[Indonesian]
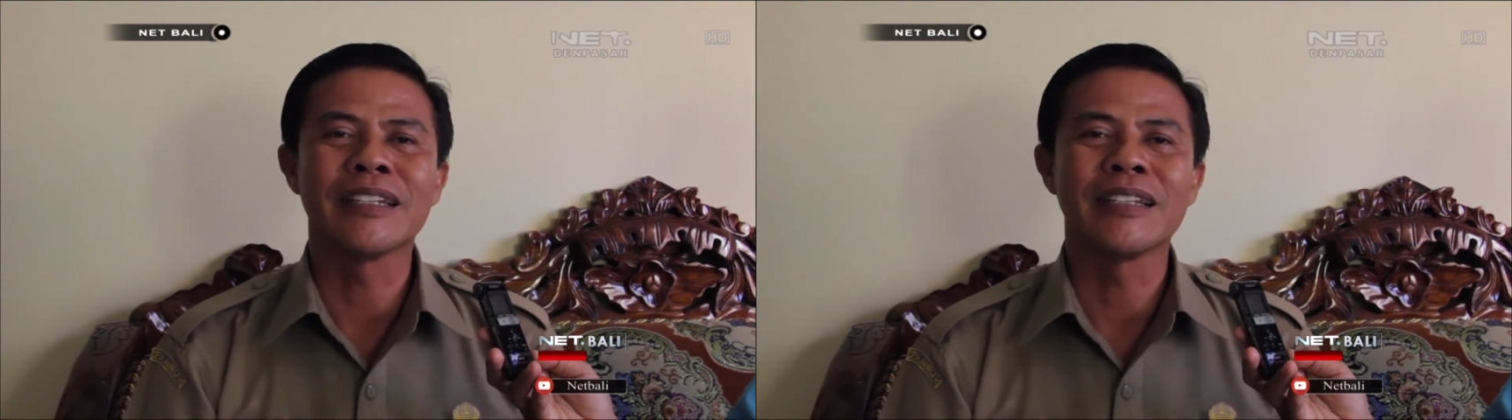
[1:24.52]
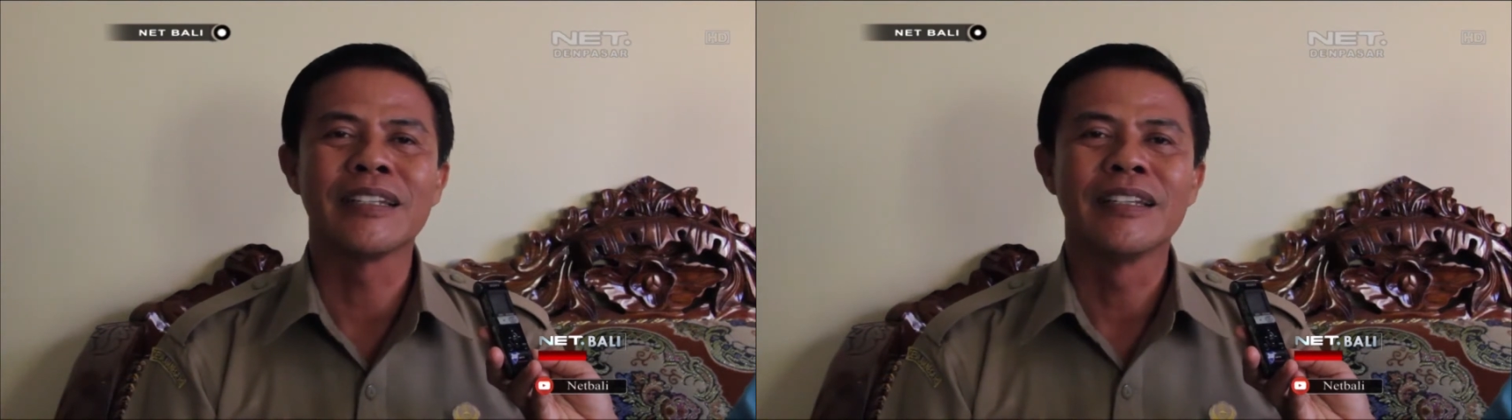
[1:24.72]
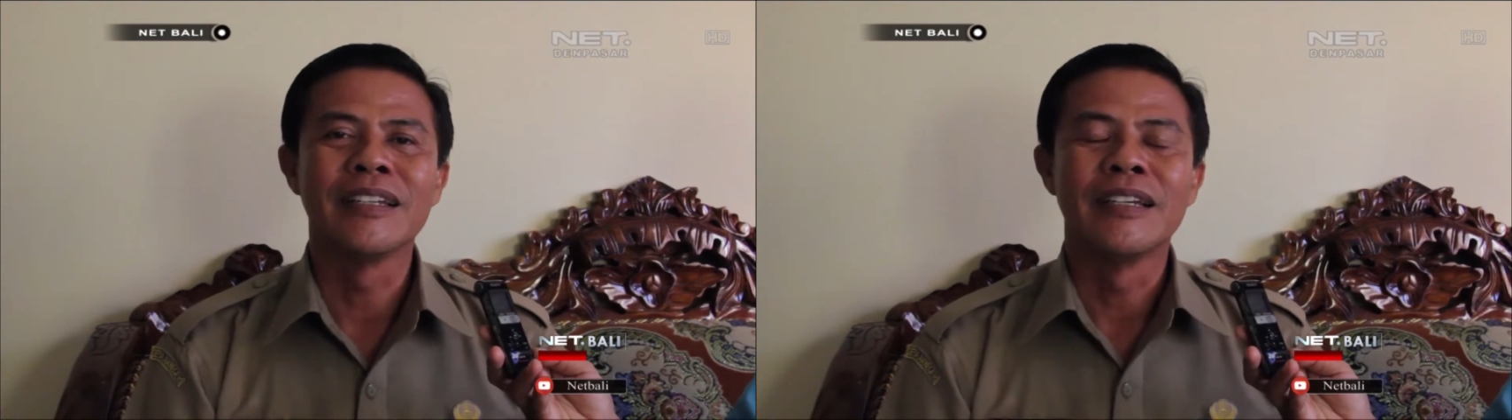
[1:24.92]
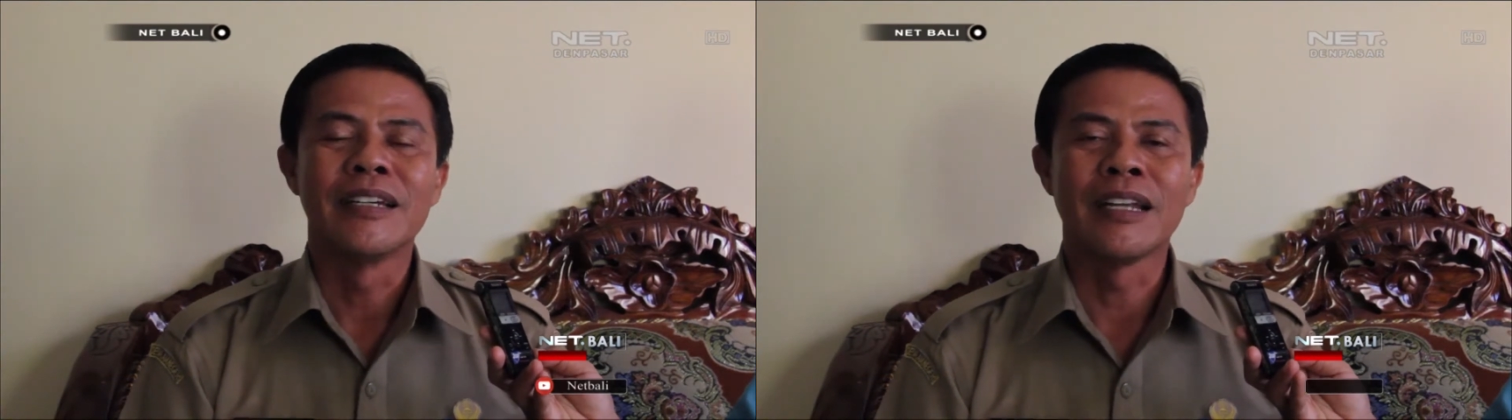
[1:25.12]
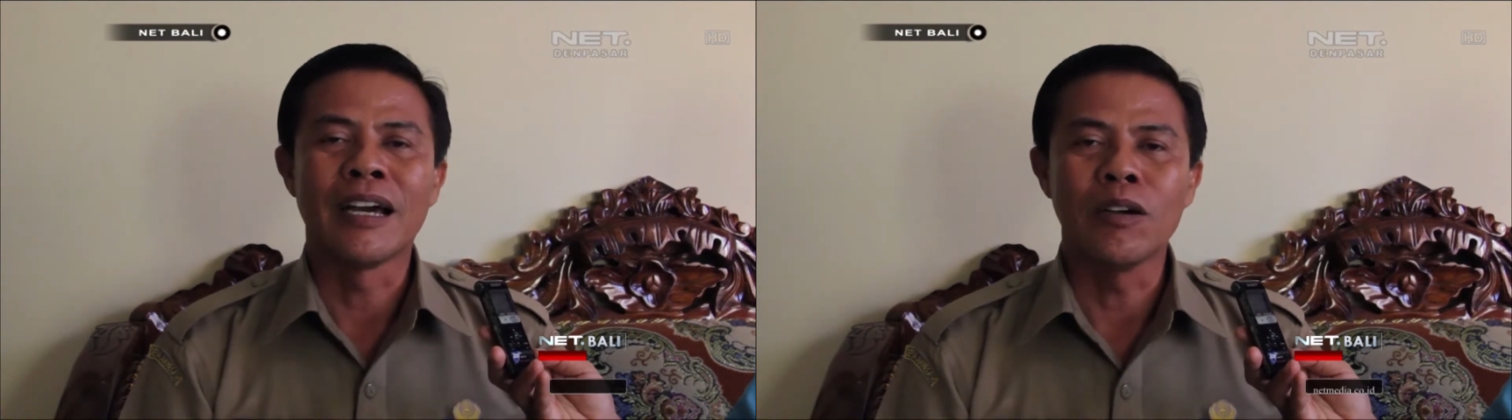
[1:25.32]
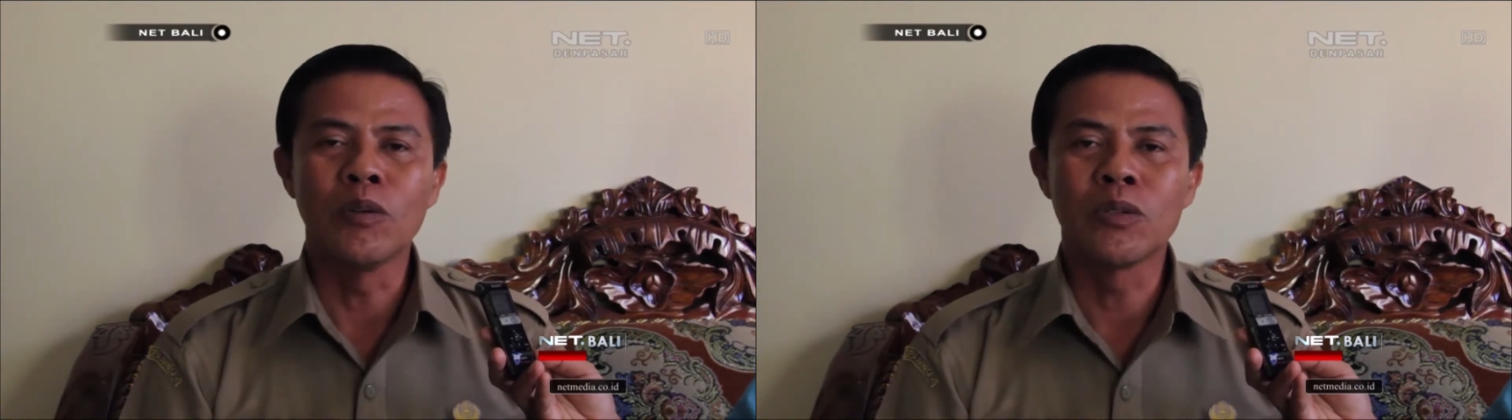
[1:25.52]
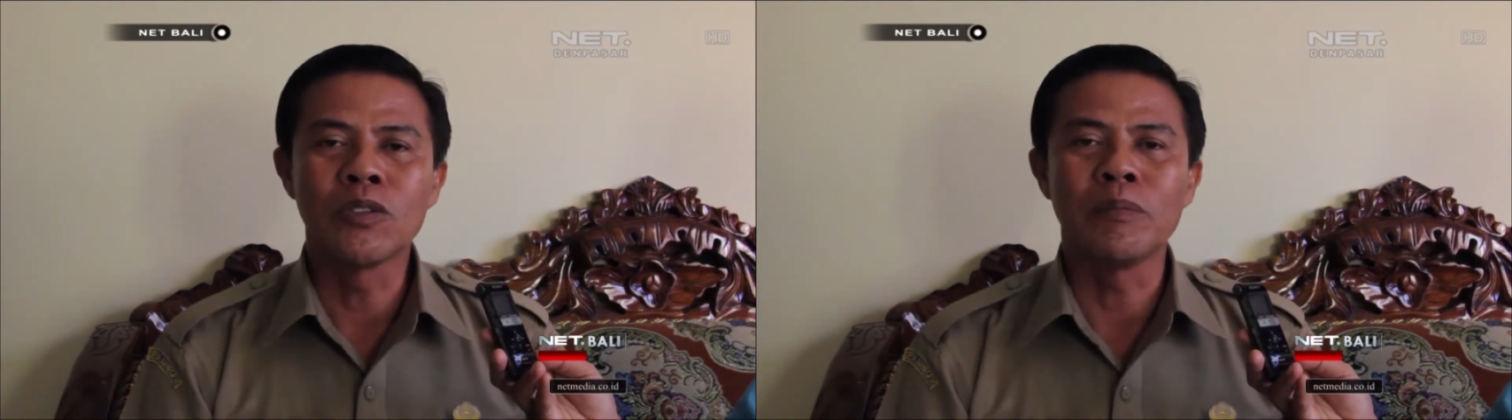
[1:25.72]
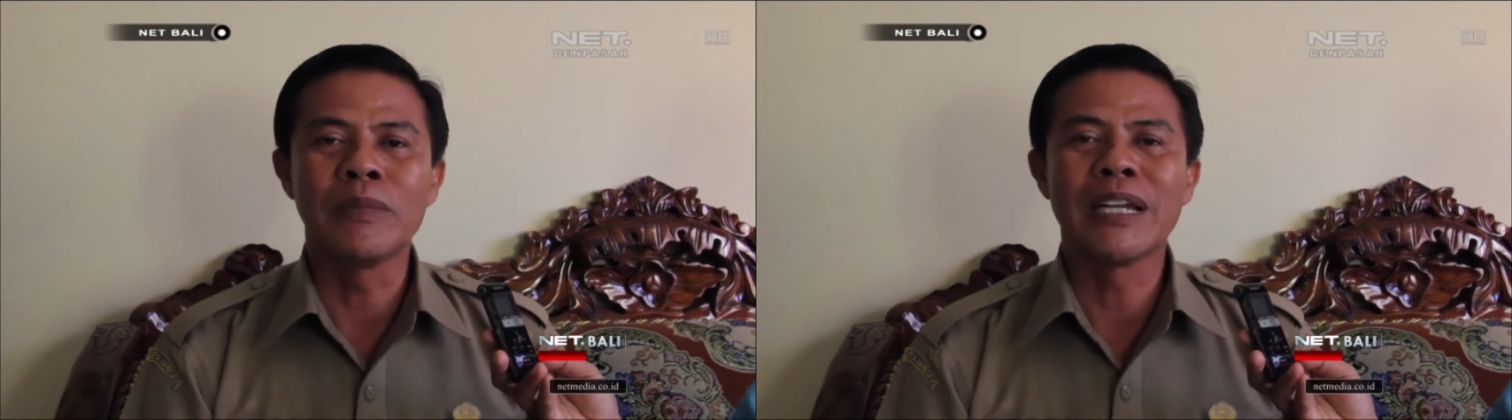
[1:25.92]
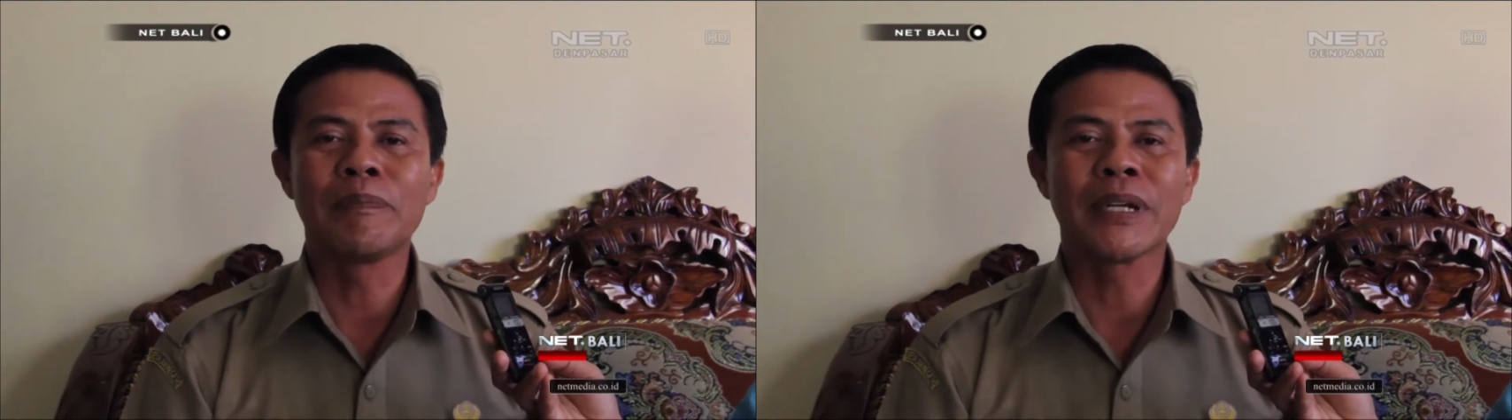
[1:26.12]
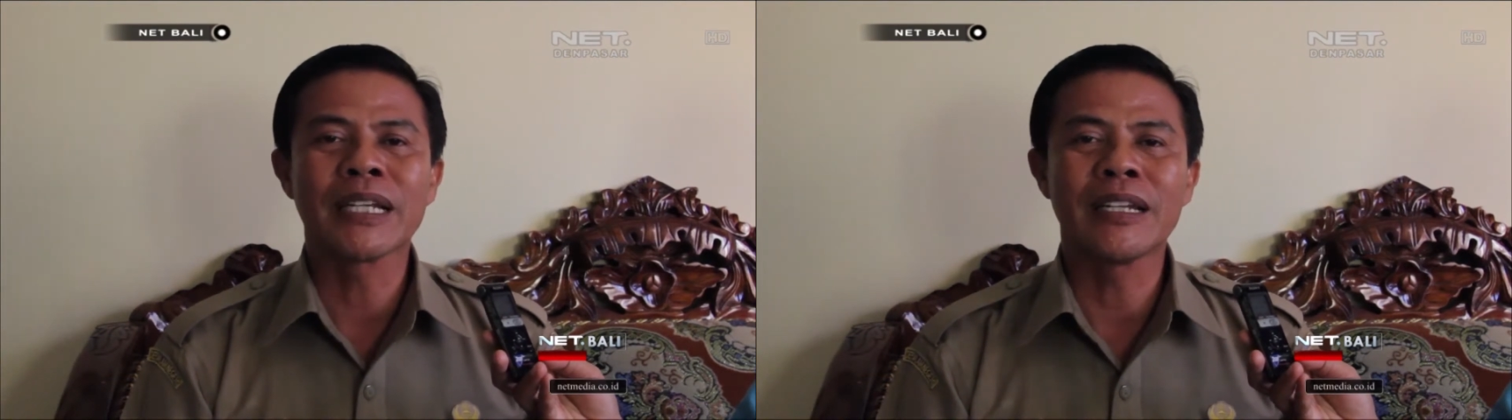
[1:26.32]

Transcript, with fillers: Hmm. Nah, untuk mendapatkan